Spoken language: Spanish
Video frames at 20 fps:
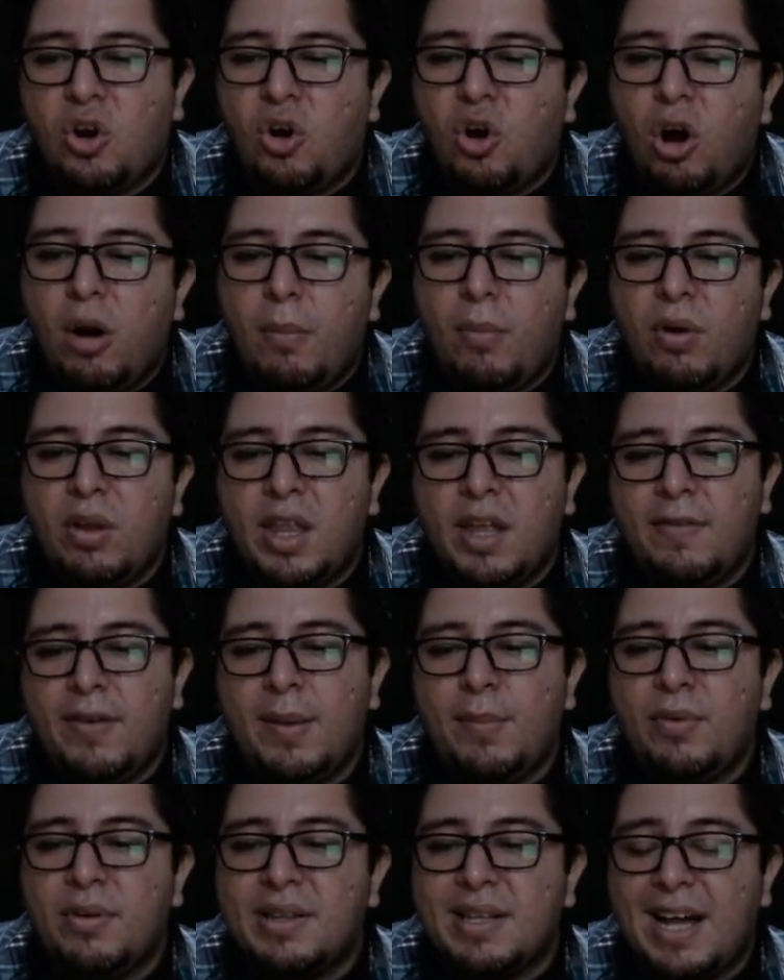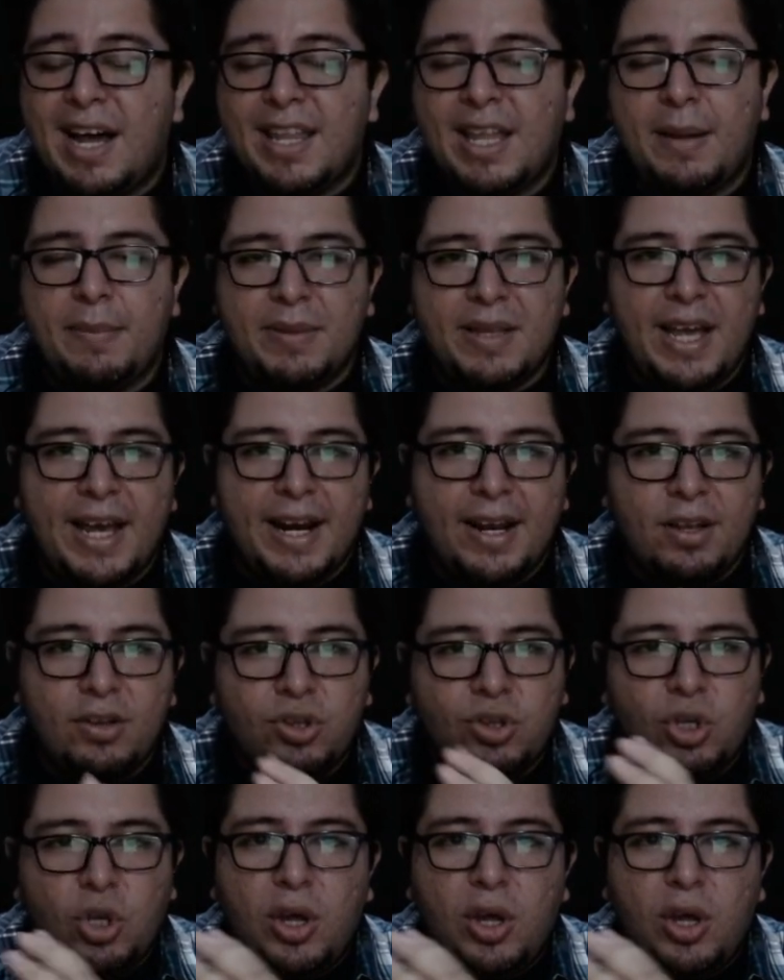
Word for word: cómo debemos adaptar